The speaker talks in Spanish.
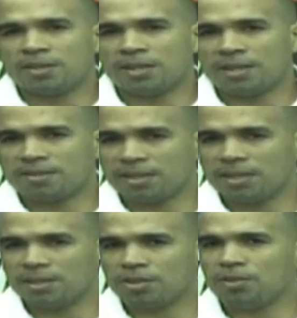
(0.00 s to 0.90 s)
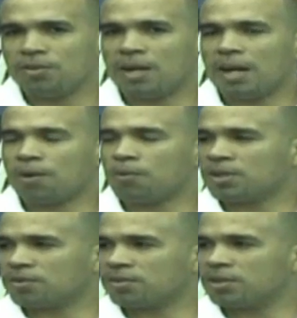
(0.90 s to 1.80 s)
300 a
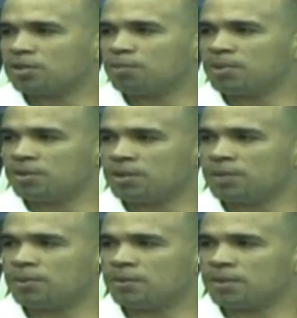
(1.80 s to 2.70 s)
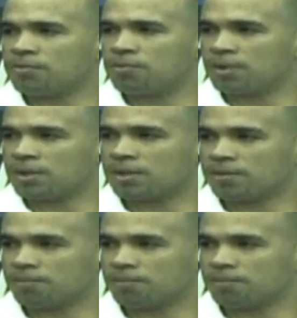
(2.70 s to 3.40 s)
400 millones de bolívares fuertes.